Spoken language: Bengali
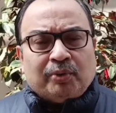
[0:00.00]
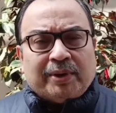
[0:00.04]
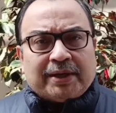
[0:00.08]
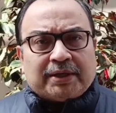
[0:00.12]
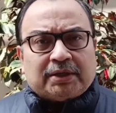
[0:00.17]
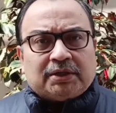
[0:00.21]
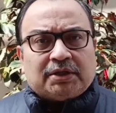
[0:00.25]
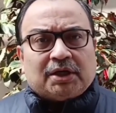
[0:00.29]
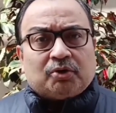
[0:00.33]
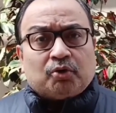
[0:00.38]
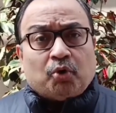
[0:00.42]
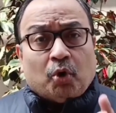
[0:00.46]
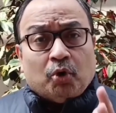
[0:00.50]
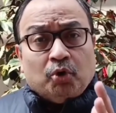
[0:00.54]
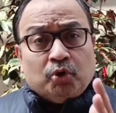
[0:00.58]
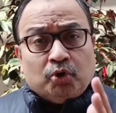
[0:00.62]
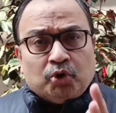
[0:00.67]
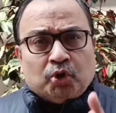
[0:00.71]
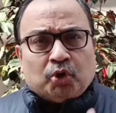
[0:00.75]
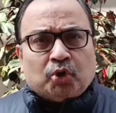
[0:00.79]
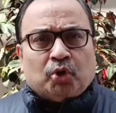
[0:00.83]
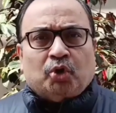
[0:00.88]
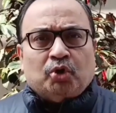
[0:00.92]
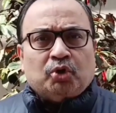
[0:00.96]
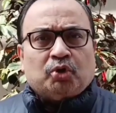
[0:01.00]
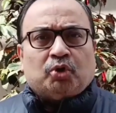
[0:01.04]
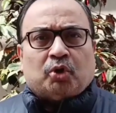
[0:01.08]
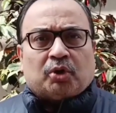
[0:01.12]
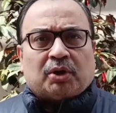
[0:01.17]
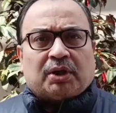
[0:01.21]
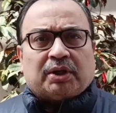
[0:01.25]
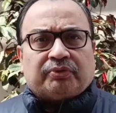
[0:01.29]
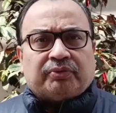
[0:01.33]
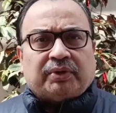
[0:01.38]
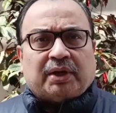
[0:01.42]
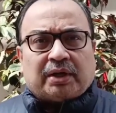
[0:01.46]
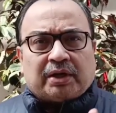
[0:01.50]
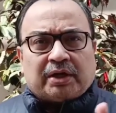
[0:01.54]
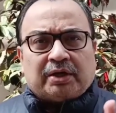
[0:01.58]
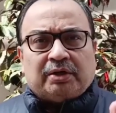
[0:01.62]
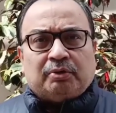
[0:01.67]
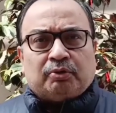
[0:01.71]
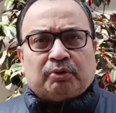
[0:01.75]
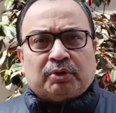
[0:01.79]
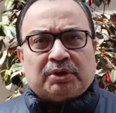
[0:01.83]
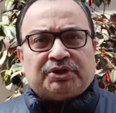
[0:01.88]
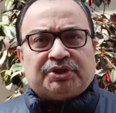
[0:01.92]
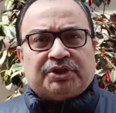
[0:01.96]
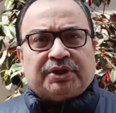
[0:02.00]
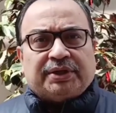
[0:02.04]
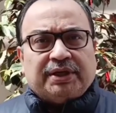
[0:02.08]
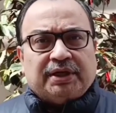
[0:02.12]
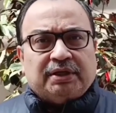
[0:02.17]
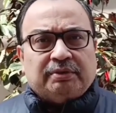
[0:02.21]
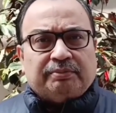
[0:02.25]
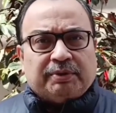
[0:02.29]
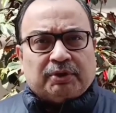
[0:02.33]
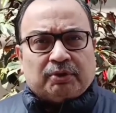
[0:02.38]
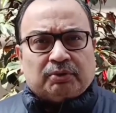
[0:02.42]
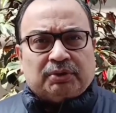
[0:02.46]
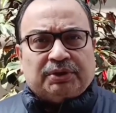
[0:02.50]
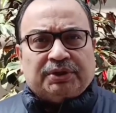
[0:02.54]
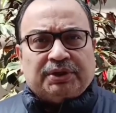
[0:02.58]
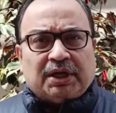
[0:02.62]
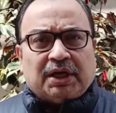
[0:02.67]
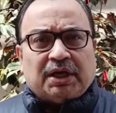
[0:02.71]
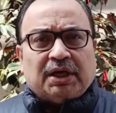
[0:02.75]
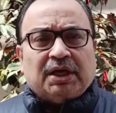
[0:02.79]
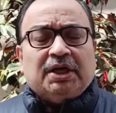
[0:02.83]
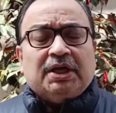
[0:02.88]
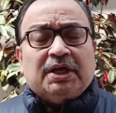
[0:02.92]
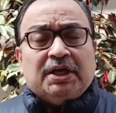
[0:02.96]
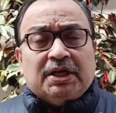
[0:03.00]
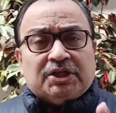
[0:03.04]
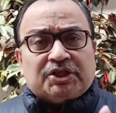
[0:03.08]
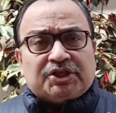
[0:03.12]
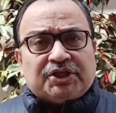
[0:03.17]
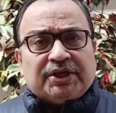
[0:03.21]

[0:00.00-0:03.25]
কোনো একটা গন্ডগোল করার তালে রয়েছেন এই বিরোধীরা